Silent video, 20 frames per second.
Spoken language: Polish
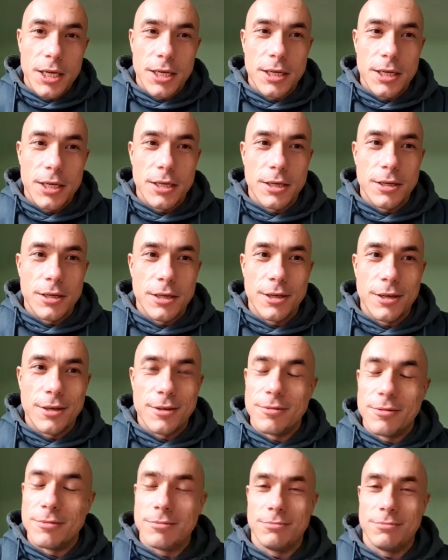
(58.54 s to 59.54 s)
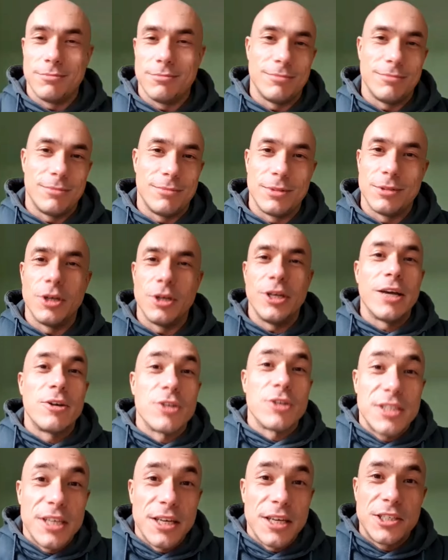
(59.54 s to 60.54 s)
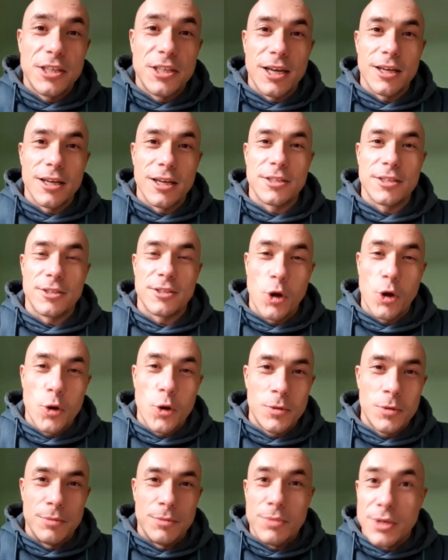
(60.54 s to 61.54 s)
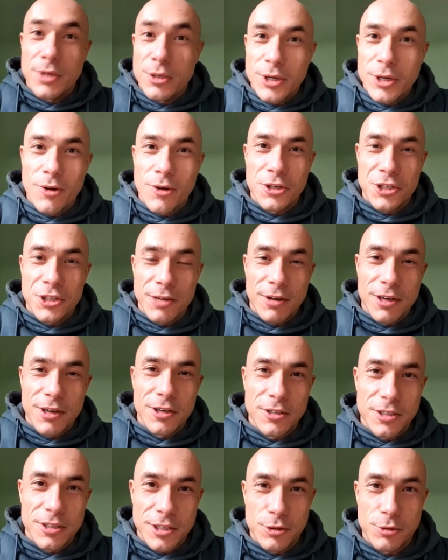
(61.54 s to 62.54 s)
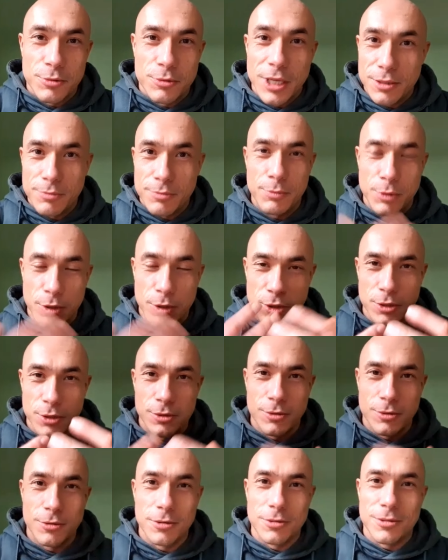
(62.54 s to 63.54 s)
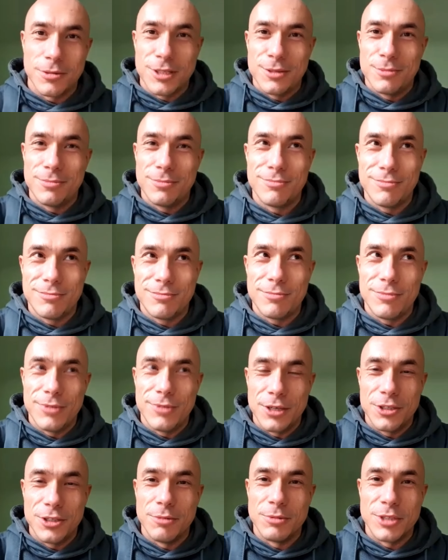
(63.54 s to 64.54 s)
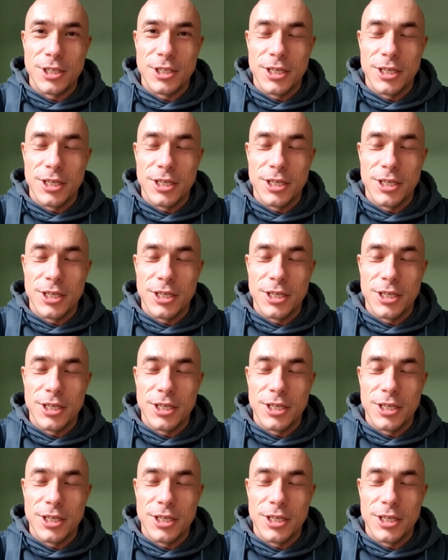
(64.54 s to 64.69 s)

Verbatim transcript: I, no jego zdjęcia są i były olśniewające, czy tak po prostu stwierdziłem, że